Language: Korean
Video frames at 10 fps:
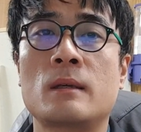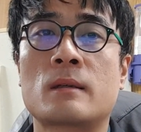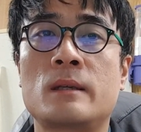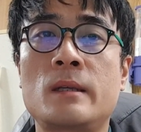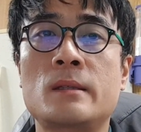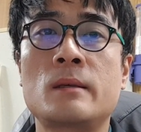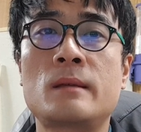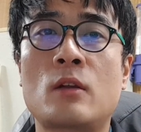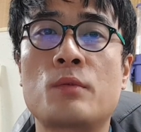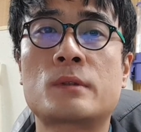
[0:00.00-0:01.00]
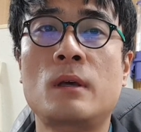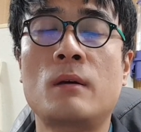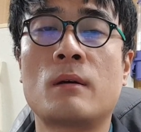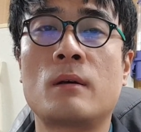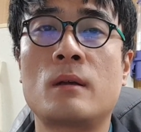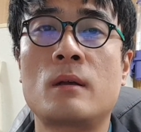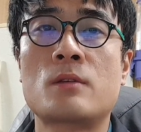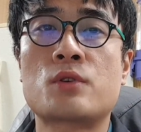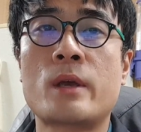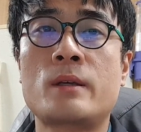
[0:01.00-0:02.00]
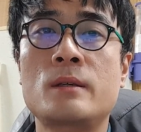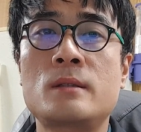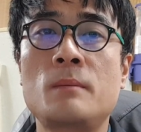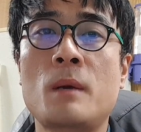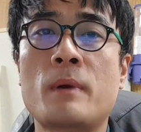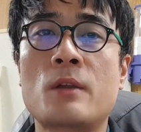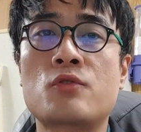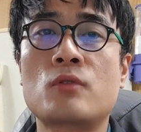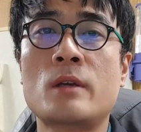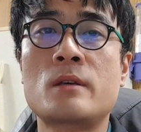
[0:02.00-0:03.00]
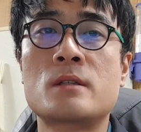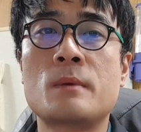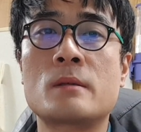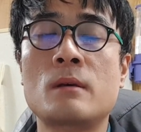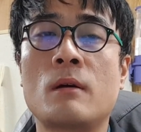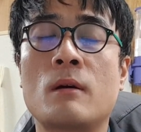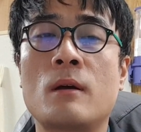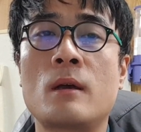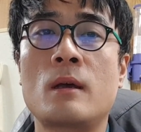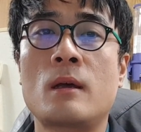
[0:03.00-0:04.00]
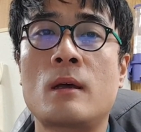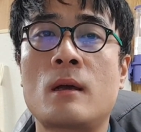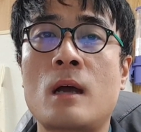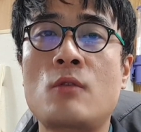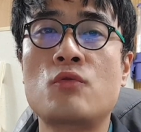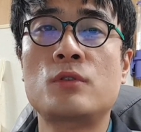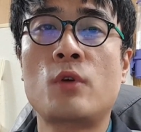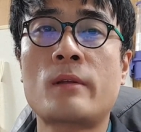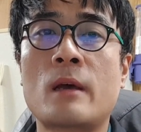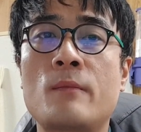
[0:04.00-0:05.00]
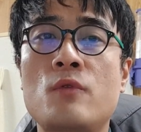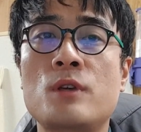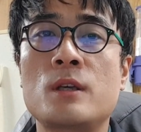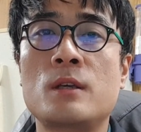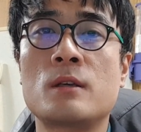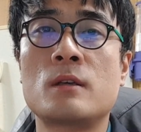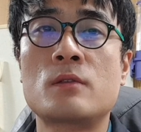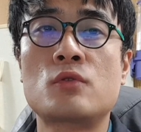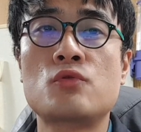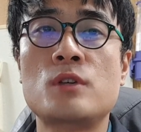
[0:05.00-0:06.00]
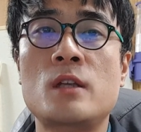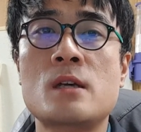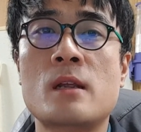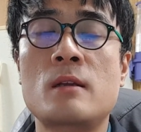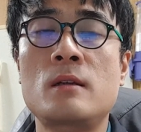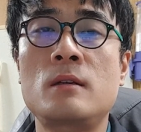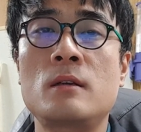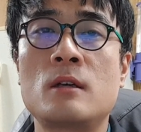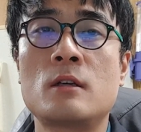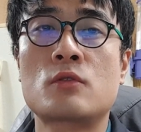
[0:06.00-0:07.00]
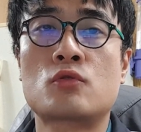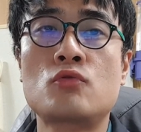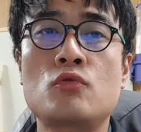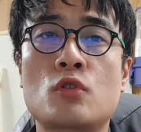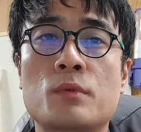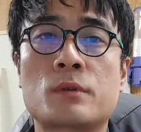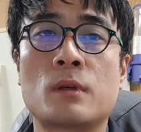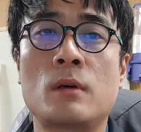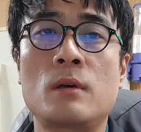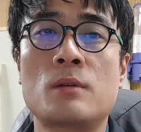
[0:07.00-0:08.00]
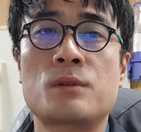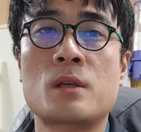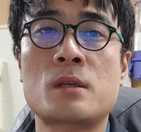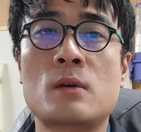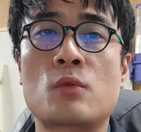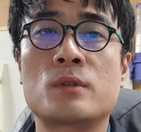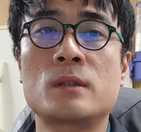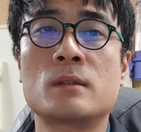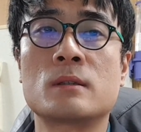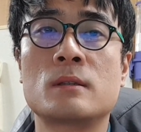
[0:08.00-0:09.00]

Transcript: 그리스 선사로부터 최근 선박 발주가 이어지면서 한국은 올해 3분기 수주 1위 자리를 중국으로부터 되찾아오는 등